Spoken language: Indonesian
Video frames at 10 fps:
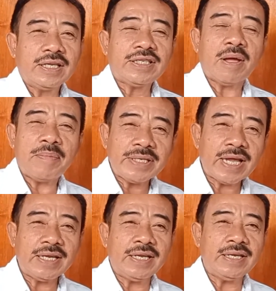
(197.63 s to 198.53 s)
sampai
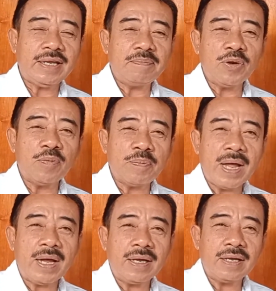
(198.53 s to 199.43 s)
saat ini
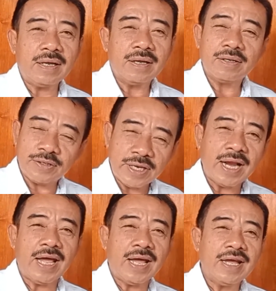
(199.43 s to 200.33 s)
penumpang
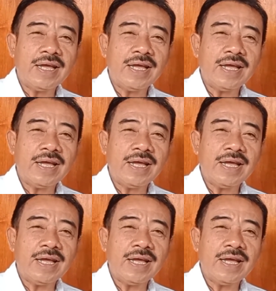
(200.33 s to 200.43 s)
sudahlah.